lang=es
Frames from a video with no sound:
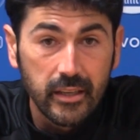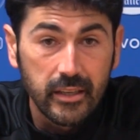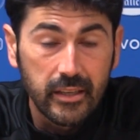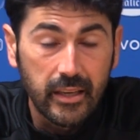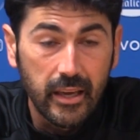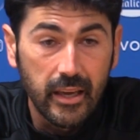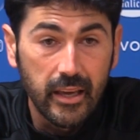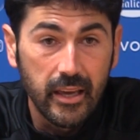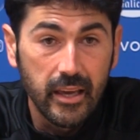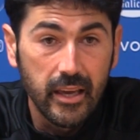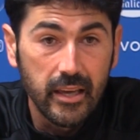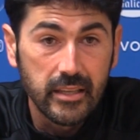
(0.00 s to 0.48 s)

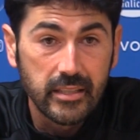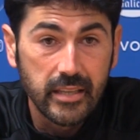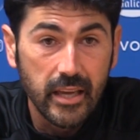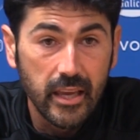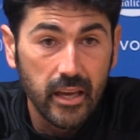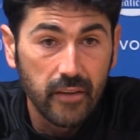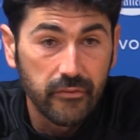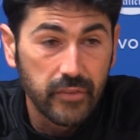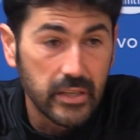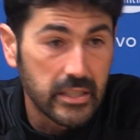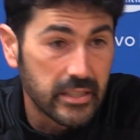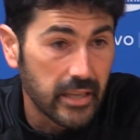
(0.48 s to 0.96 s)
Que se
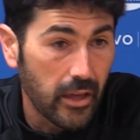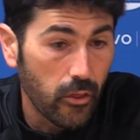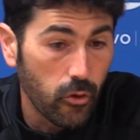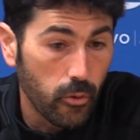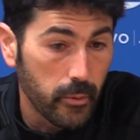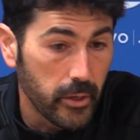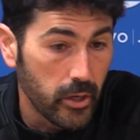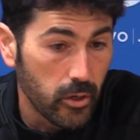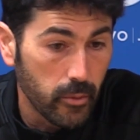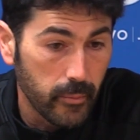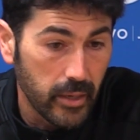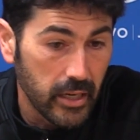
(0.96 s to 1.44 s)
haya fichado
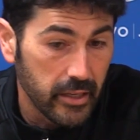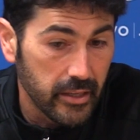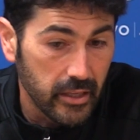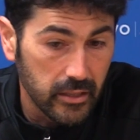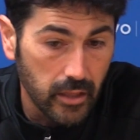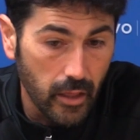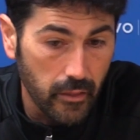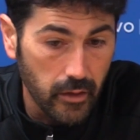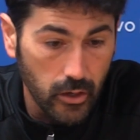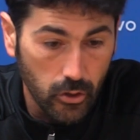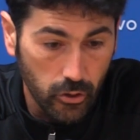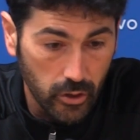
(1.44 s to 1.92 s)
bien o mal, ya
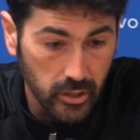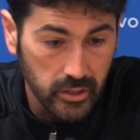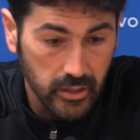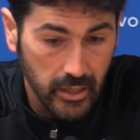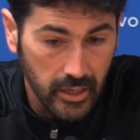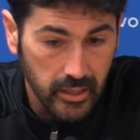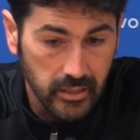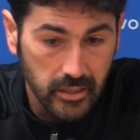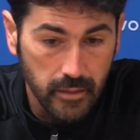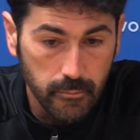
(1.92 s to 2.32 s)
te digo, es,